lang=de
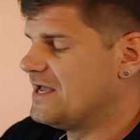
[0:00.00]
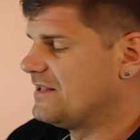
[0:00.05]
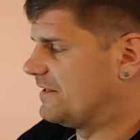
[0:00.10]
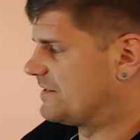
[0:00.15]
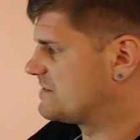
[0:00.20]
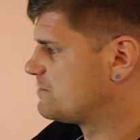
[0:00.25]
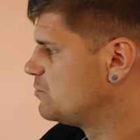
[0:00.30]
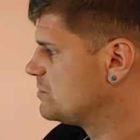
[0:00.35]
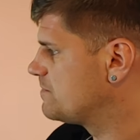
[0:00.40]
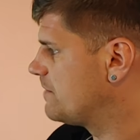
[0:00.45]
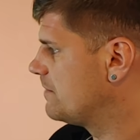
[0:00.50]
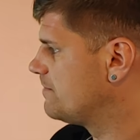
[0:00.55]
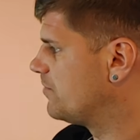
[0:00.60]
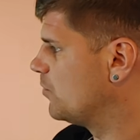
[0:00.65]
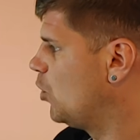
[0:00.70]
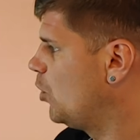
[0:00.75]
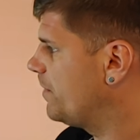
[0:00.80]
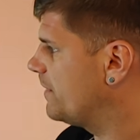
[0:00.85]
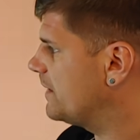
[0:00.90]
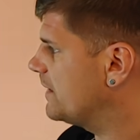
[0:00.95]
Das muss man
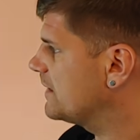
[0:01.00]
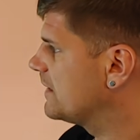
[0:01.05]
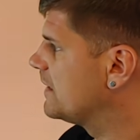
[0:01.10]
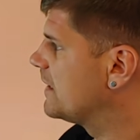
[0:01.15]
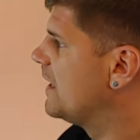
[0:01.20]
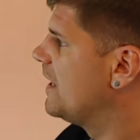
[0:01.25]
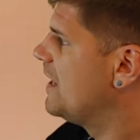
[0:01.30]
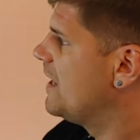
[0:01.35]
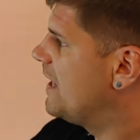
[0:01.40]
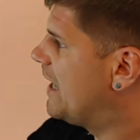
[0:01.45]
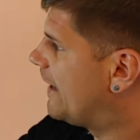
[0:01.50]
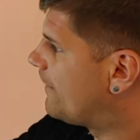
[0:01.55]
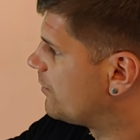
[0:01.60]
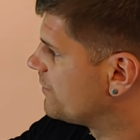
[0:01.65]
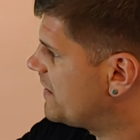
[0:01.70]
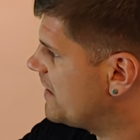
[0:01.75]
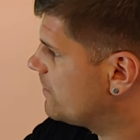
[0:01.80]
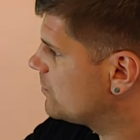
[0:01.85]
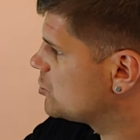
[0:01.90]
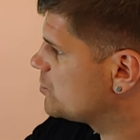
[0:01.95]
beobachten, aber
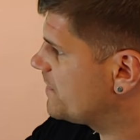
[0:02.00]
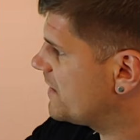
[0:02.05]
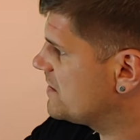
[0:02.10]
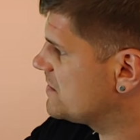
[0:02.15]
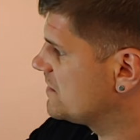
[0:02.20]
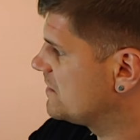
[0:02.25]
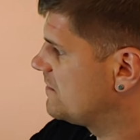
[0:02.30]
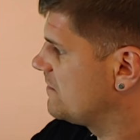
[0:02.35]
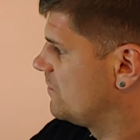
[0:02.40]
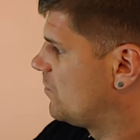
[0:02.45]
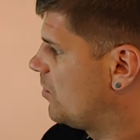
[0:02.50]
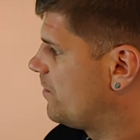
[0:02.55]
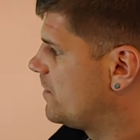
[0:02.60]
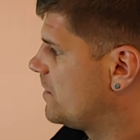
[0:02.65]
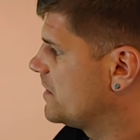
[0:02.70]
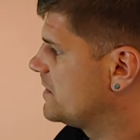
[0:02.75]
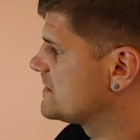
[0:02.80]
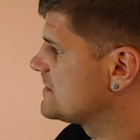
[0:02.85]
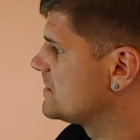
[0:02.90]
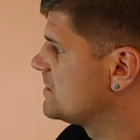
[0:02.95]
dementsprechend
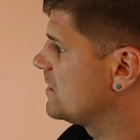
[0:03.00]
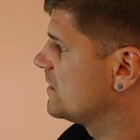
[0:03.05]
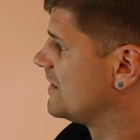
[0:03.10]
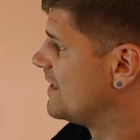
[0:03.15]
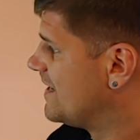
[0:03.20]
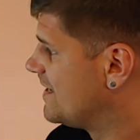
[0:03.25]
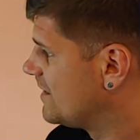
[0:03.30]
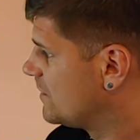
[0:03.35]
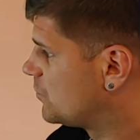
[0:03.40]
nochmal gesagt,